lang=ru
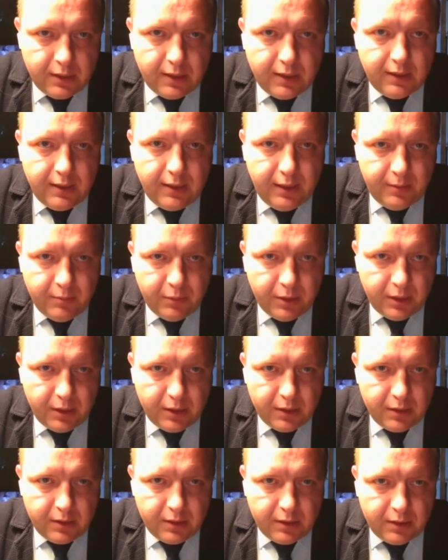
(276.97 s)

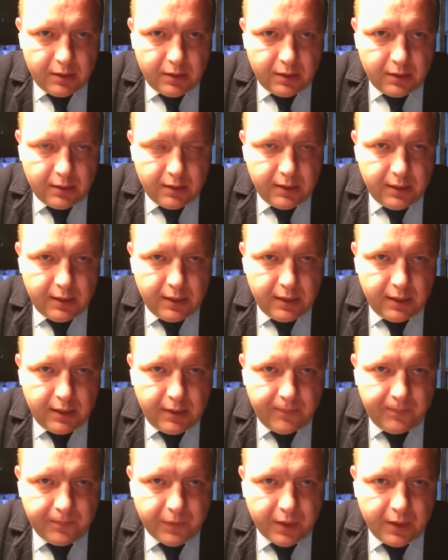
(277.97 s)
Либо а, для